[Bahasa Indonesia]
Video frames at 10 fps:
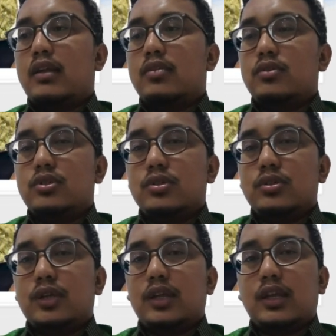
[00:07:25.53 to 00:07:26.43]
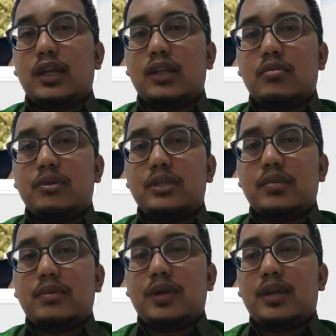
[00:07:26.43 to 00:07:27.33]
ada tujuh indikator
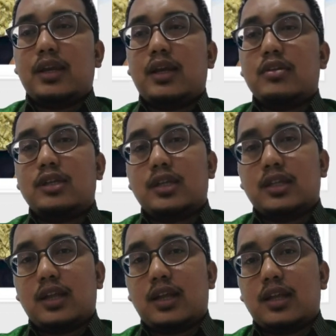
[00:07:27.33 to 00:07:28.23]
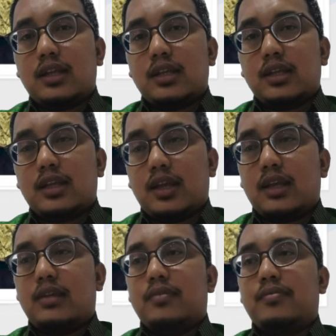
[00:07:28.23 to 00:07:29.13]
pencapaian yang harus kita
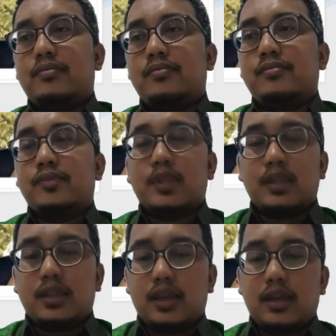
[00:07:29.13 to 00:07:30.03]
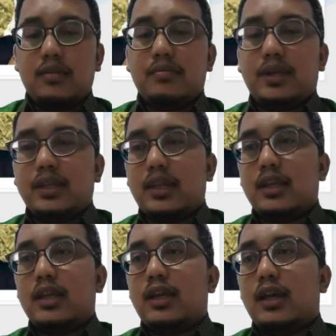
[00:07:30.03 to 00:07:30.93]
raih oke
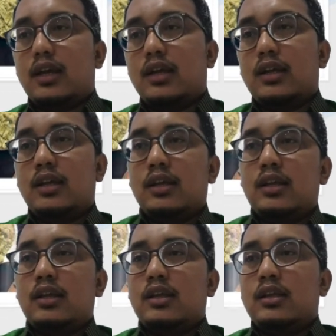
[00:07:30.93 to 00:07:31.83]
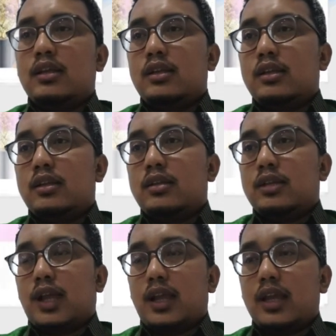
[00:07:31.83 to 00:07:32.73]
materi yang
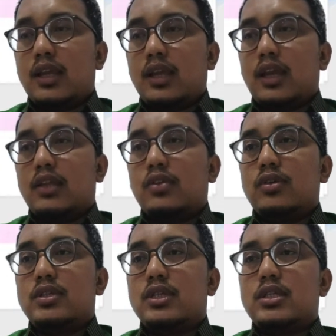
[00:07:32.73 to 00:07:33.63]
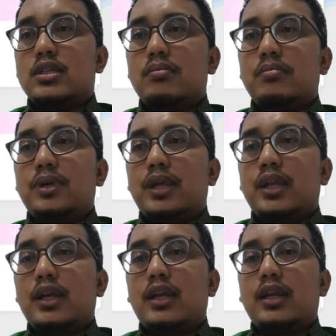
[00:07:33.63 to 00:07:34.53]
terakhir yaitu sistem
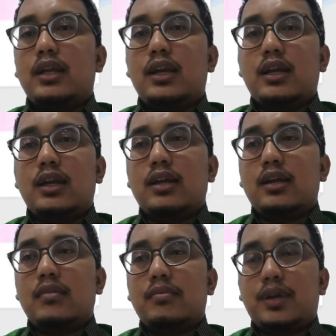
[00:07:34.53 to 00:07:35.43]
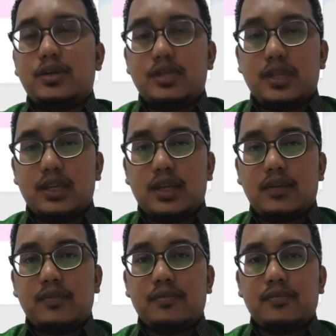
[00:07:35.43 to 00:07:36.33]
peredaran darah
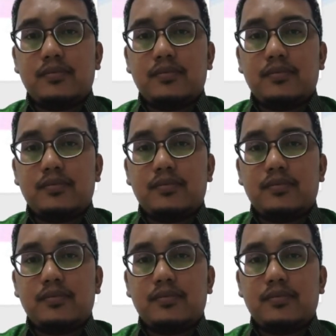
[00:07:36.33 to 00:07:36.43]
manusia.